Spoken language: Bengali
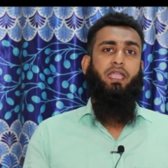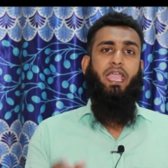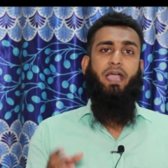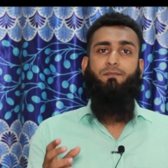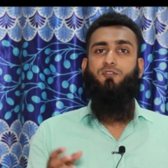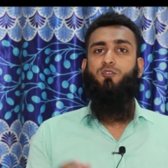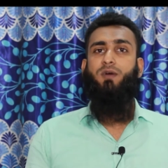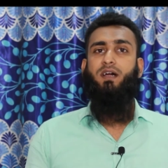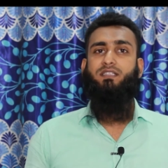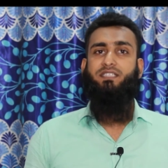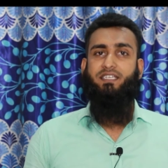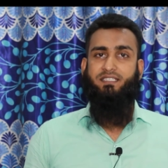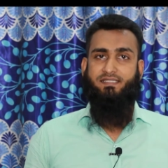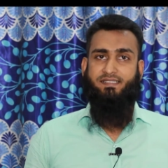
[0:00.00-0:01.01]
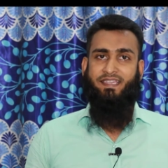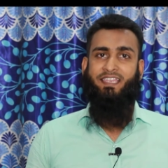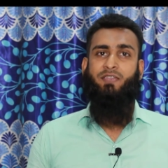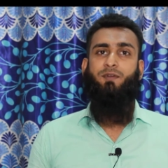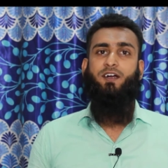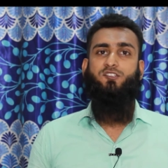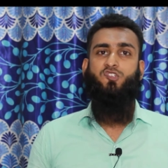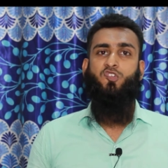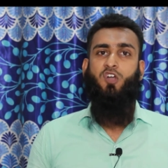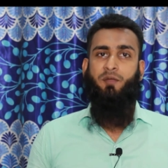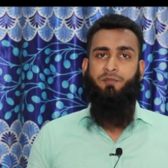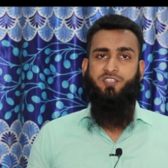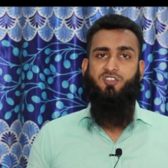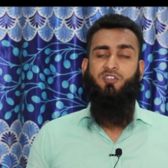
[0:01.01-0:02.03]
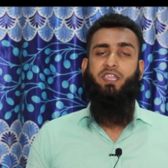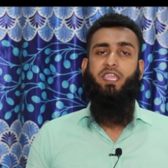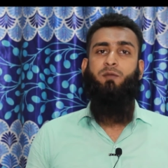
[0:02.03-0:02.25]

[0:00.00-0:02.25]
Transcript: অ্যাপ্রুভাল দিয়ে দিছে নির্বাচন কমিশন